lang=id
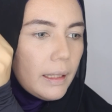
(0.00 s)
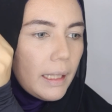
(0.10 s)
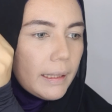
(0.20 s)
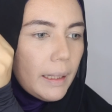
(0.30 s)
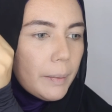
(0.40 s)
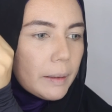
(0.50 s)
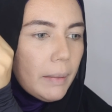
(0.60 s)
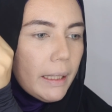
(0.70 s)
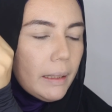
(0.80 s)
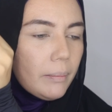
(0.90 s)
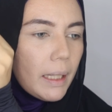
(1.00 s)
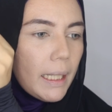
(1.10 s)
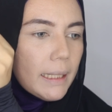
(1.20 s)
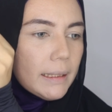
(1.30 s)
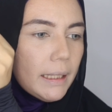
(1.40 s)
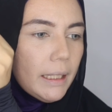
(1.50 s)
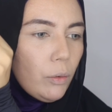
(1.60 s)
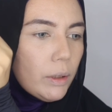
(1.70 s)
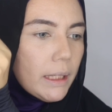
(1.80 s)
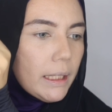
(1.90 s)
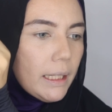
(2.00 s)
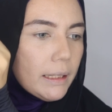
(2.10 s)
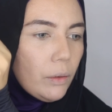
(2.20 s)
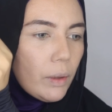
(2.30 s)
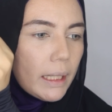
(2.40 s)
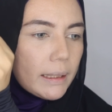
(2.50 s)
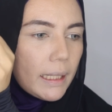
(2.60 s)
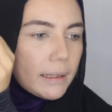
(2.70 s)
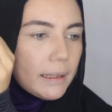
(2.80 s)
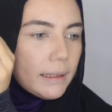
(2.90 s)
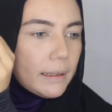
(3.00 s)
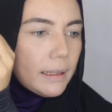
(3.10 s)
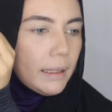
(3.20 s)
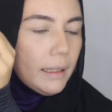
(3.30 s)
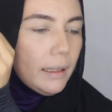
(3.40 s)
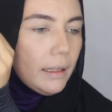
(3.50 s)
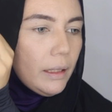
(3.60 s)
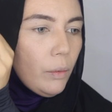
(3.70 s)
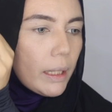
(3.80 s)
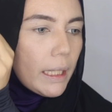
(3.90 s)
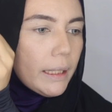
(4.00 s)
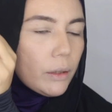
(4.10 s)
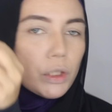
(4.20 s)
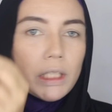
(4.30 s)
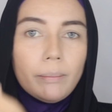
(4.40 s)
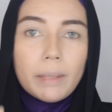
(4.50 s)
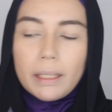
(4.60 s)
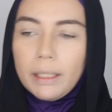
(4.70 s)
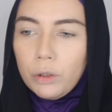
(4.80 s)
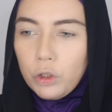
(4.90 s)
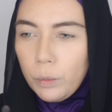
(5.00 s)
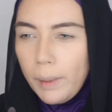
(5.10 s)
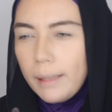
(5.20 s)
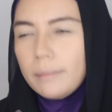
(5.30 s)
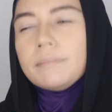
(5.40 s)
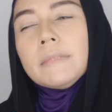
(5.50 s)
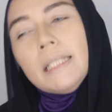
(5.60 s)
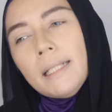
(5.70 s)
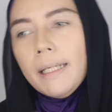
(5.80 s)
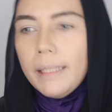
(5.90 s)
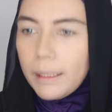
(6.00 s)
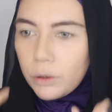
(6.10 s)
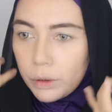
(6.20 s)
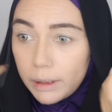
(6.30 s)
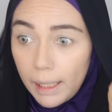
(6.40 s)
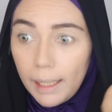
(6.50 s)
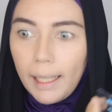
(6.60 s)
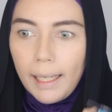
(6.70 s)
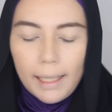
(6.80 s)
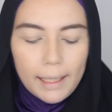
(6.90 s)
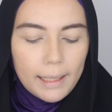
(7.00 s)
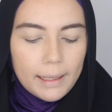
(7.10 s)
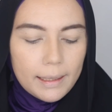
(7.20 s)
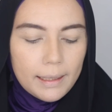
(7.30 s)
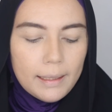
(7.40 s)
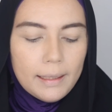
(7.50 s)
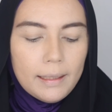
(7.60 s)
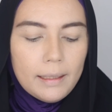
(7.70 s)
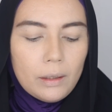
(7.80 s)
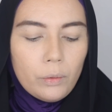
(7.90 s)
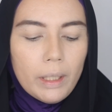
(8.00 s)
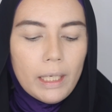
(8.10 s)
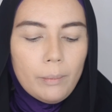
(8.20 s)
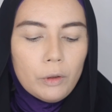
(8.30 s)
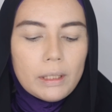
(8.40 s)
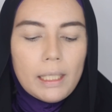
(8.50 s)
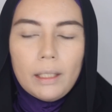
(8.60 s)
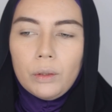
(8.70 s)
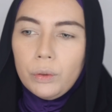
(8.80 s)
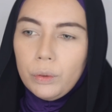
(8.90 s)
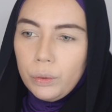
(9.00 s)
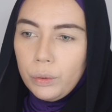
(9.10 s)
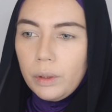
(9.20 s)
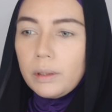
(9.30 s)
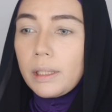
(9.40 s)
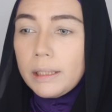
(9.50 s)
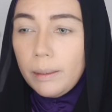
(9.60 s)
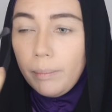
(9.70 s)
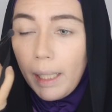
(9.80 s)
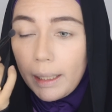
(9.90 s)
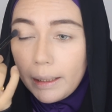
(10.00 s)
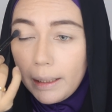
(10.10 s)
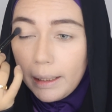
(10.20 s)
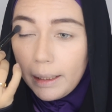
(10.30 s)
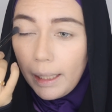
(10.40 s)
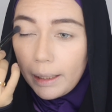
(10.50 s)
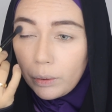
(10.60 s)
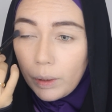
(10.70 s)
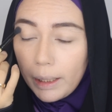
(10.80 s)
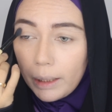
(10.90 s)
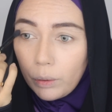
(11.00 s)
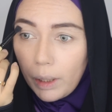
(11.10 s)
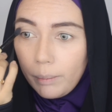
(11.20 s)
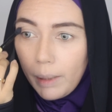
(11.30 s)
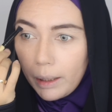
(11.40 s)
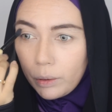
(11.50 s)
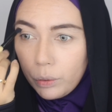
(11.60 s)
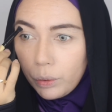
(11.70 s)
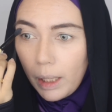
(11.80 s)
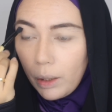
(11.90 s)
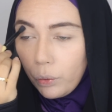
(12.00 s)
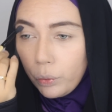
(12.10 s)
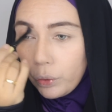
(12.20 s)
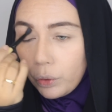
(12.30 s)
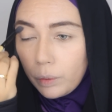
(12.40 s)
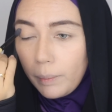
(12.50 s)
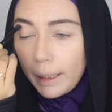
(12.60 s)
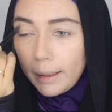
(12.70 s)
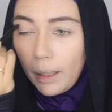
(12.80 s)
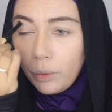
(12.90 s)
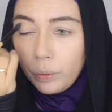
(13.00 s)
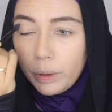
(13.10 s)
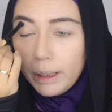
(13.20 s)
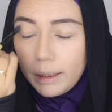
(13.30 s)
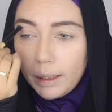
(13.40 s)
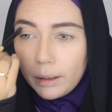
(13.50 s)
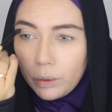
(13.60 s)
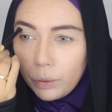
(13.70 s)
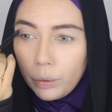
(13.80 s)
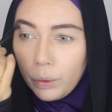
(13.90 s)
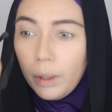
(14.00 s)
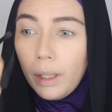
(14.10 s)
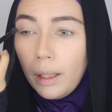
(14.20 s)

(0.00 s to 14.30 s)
dengan tapered blending brush ini gue jadiin aja warna transisi ini warnanya tuh shimmer gitu cuman ya sutra lah gue nggak mau terlalu terjebak di aturan-aturan baku kalau untuk mata hooded itu